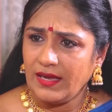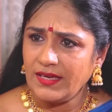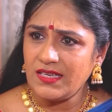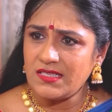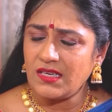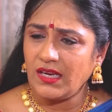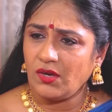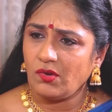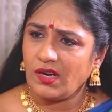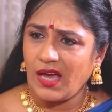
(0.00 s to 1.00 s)
லைன்ஸ்
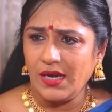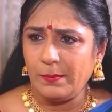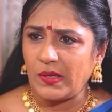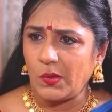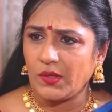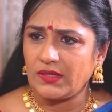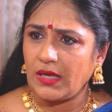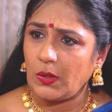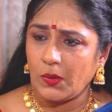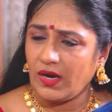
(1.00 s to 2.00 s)
நீங்கள் ஒரு நாலு பக்கம்
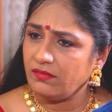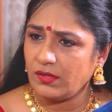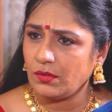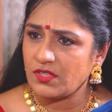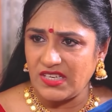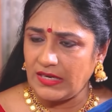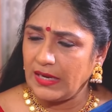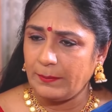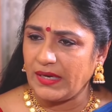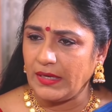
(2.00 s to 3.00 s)
கொடுத்தாலும் அவர் ஒரு
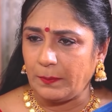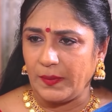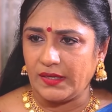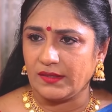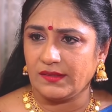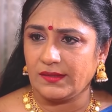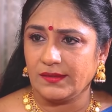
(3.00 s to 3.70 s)
சீன்லாம் பண்ணியிருப்பார்